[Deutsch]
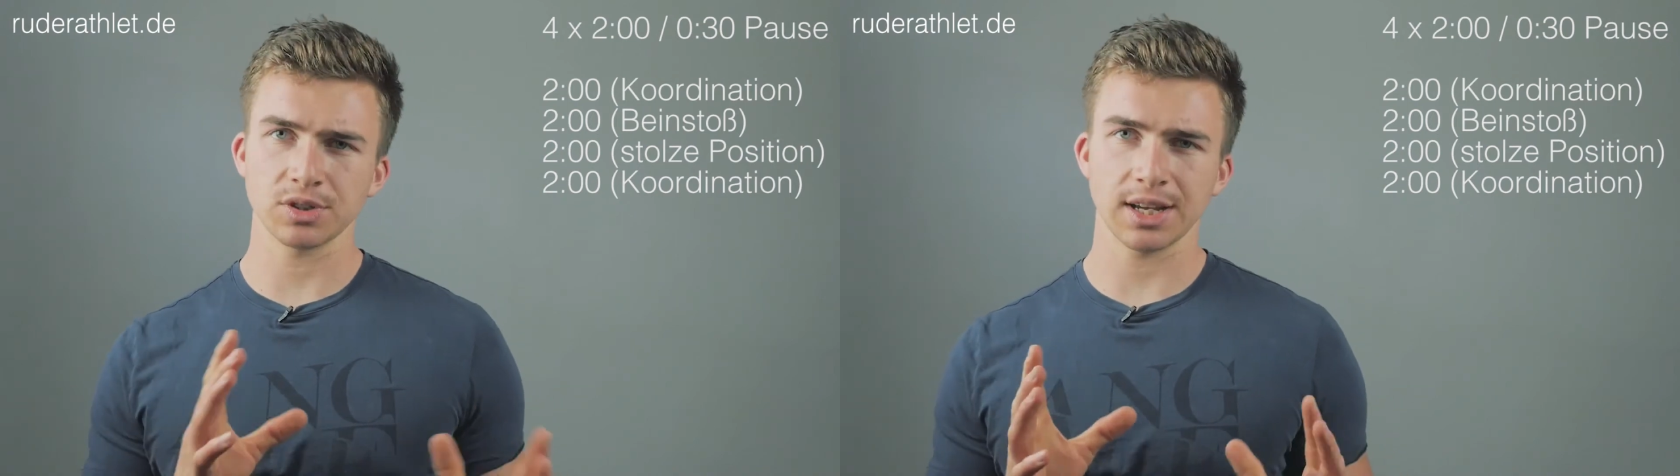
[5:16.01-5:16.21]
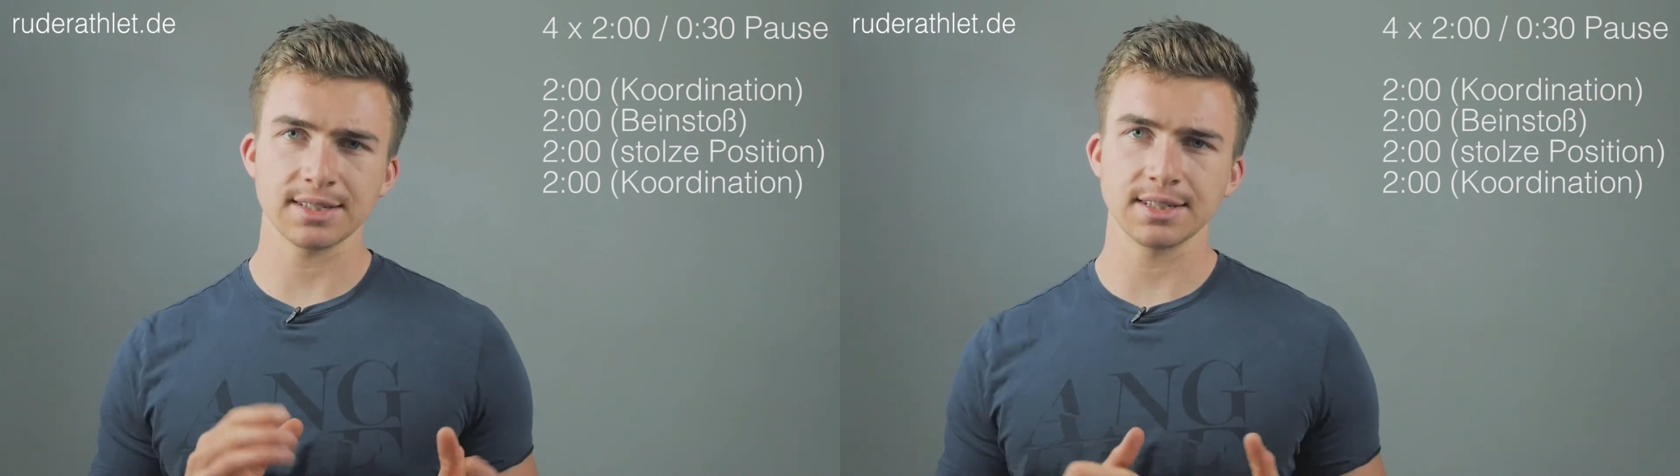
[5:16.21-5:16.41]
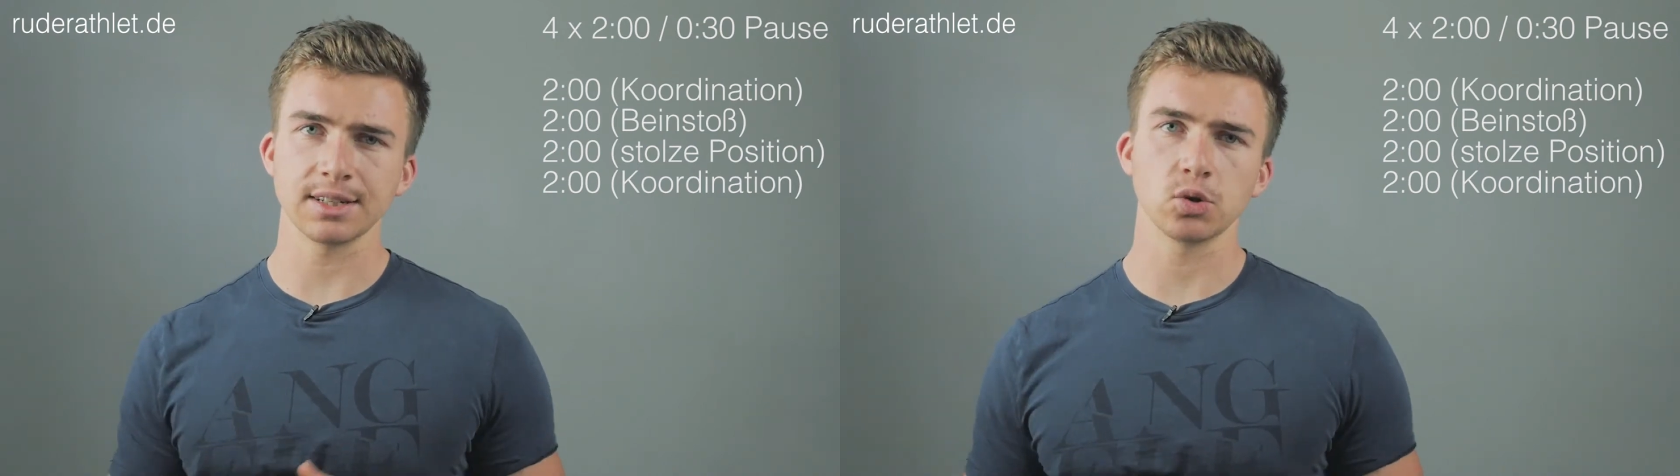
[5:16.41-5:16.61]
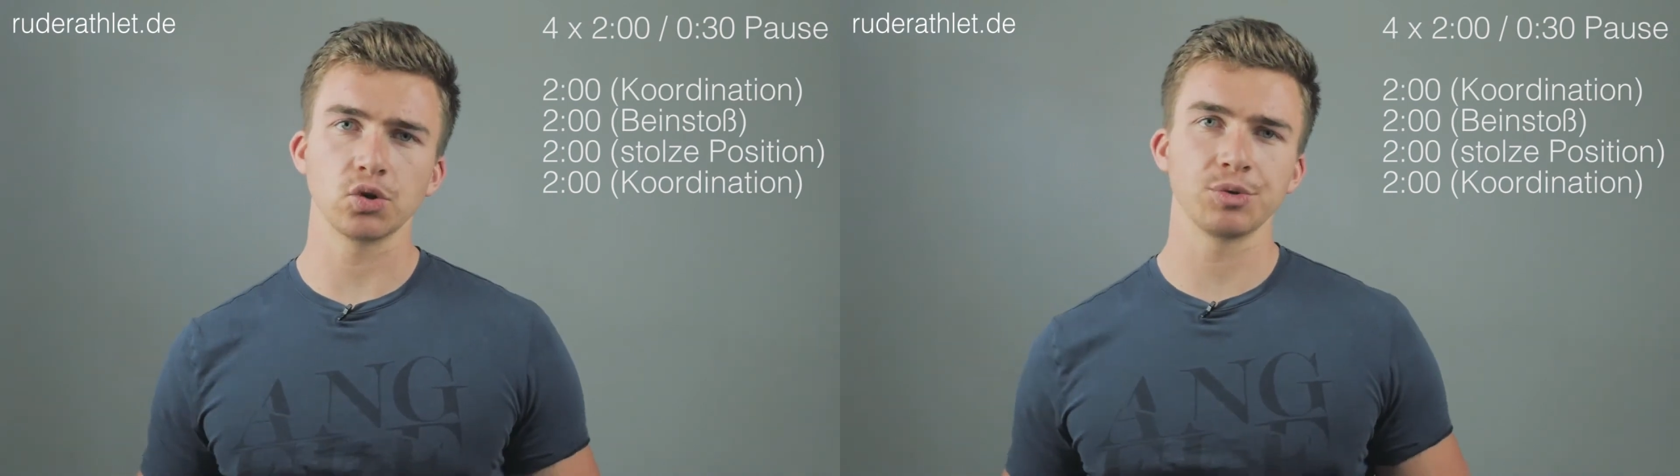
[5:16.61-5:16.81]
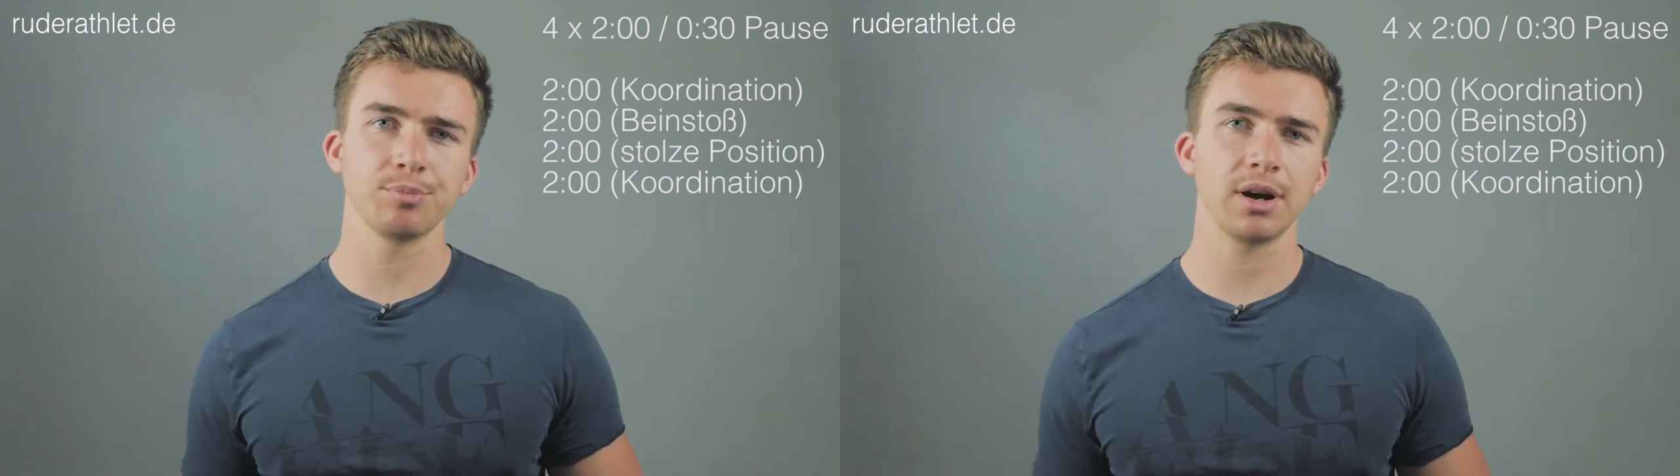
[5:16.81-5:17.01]
30
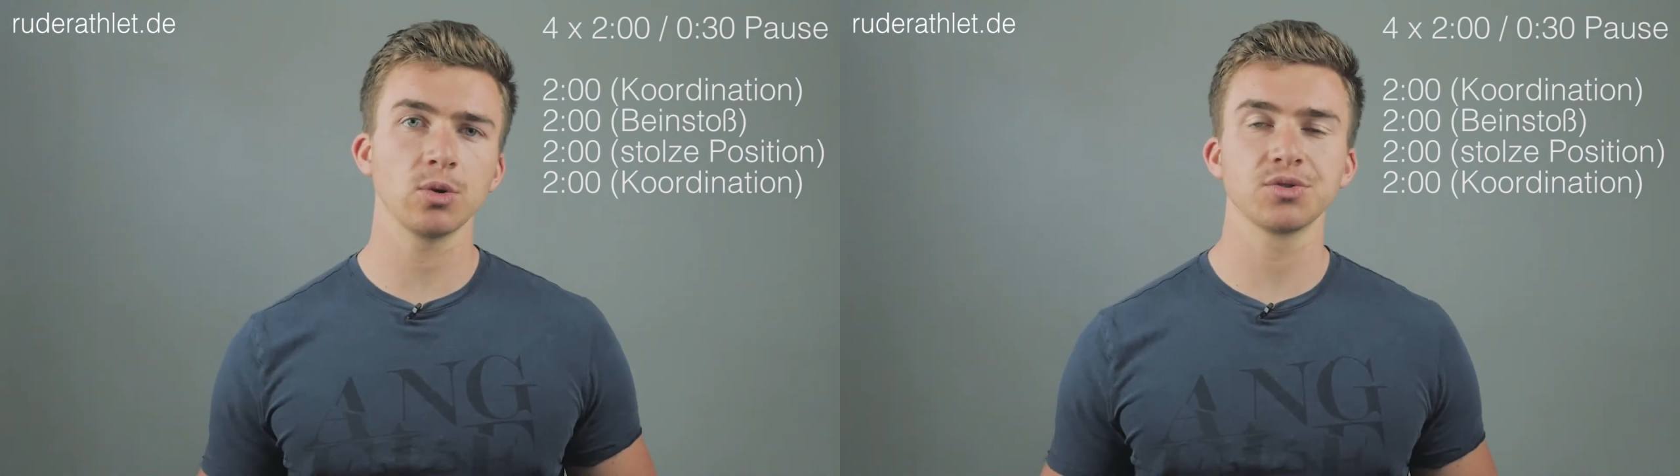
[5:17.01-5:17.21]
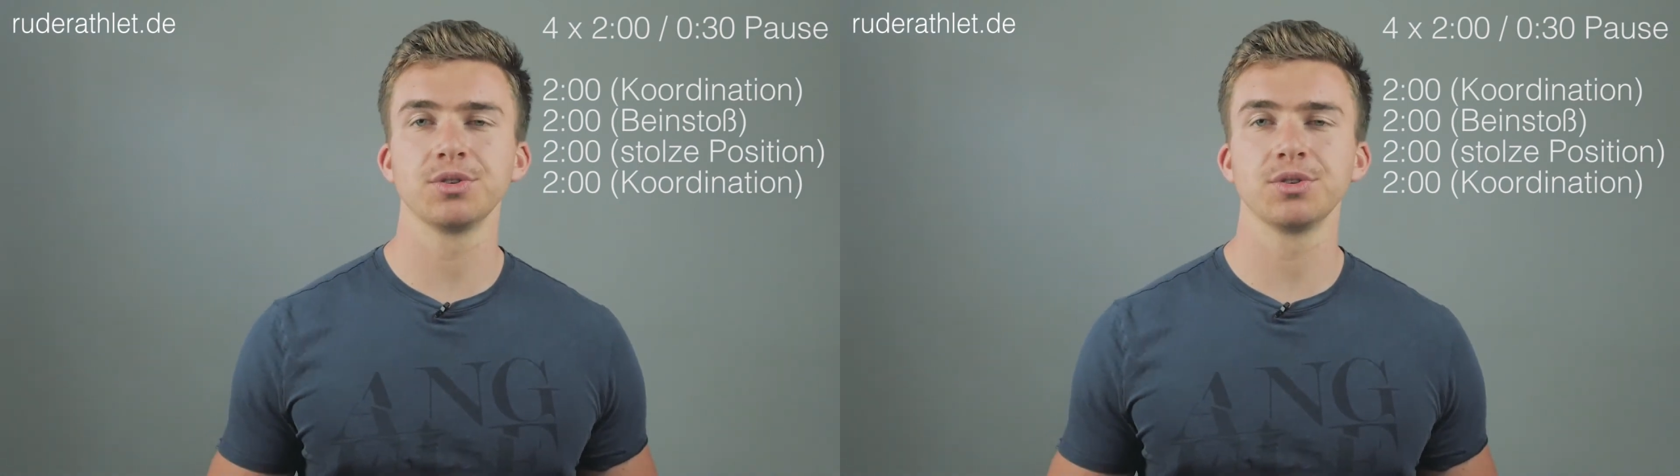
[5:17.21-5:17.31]
Sekunden Pause,